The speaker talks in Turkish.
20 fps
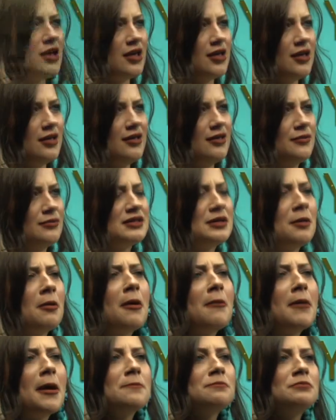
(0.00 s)
e,
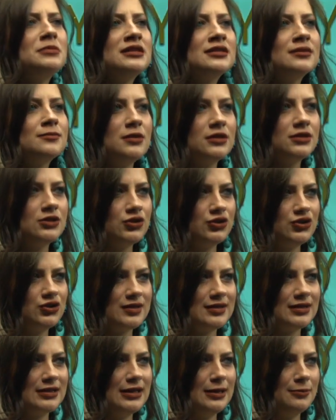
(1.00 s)
tamamen biz bakış
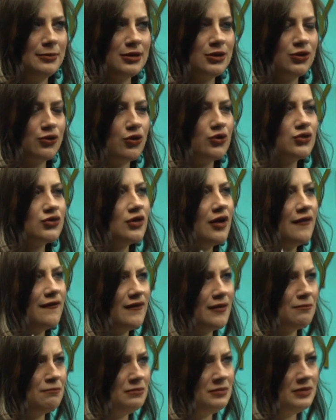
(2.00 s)
açısıyla bakıyoruz
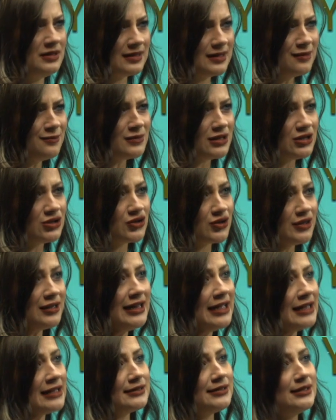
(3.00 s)
ve bizim için
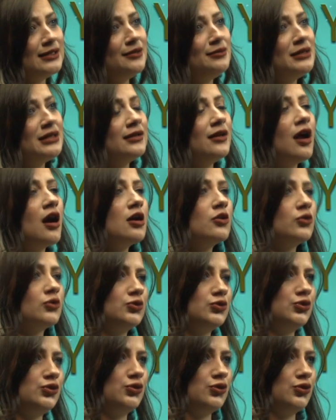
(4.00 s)
dinamikler
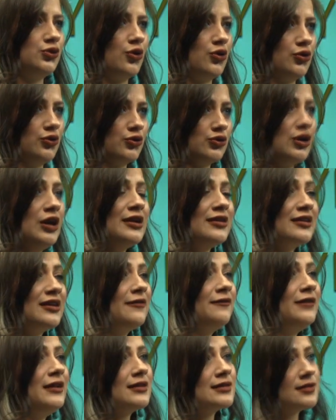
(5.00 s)
oluşturuyoruz,
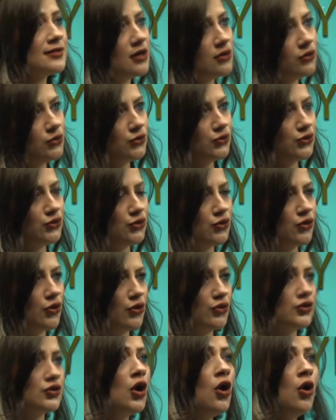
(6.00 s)
refleksler
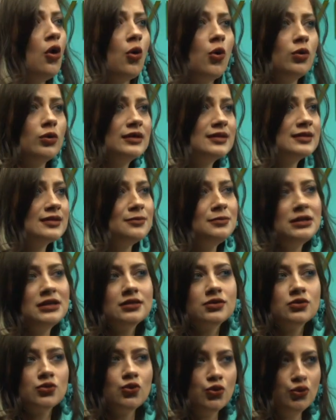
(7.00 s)
oluşturuyoruz. Olası bir
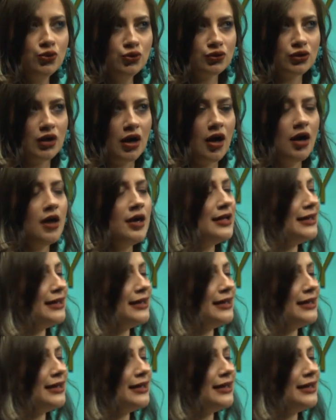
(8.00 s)
sorunda